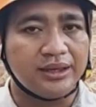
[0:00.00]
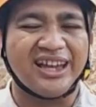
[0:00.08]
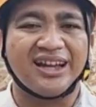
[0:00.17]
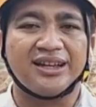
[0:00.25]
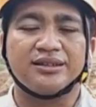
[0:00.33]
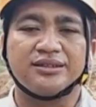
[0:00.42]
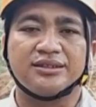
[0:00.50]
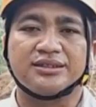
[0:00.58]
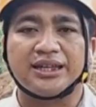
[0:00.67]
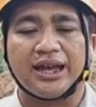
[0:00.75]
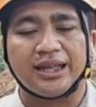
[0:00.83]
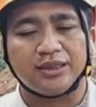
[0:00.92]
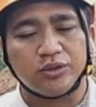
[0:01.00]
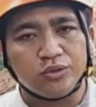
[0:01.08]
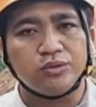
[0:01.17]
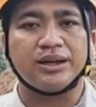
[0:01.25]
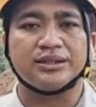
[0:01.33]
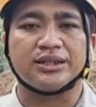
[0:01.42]
yang
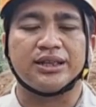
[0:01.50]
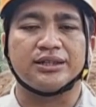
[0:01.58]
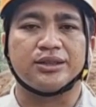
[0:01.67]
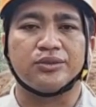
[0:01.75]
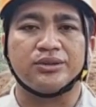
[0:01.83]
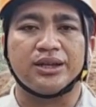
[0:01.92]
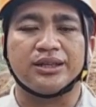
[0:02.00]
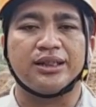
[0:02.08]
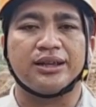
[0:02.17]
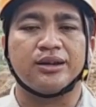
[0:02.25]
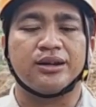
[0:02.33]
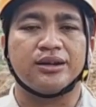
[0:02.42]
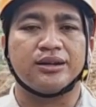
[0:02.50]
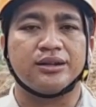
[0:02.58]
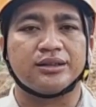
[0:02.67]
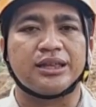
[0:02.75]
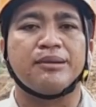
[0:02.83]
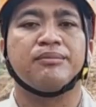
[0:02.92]
satu rumah salah satunya adalah
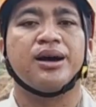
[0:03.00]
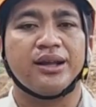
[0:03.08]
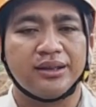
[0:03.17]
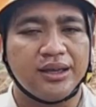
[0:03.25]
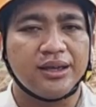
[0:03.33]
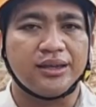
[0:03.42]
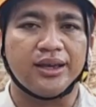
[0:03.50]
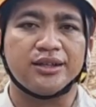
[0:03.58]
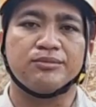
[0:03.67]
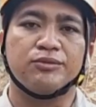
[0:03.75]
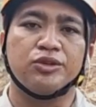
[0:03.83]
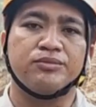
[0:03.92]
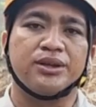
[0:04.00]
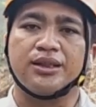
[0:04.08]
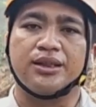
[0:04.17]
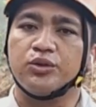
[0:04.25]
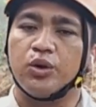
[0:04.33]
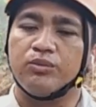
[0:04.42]
e, tambahan yang
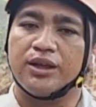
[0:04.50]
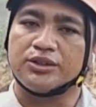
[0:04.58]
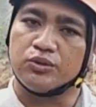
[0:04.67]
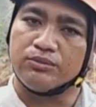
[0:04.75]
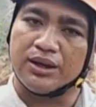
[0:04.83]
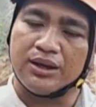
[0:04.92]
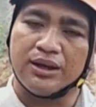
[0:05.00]
sebelumnya adalah 12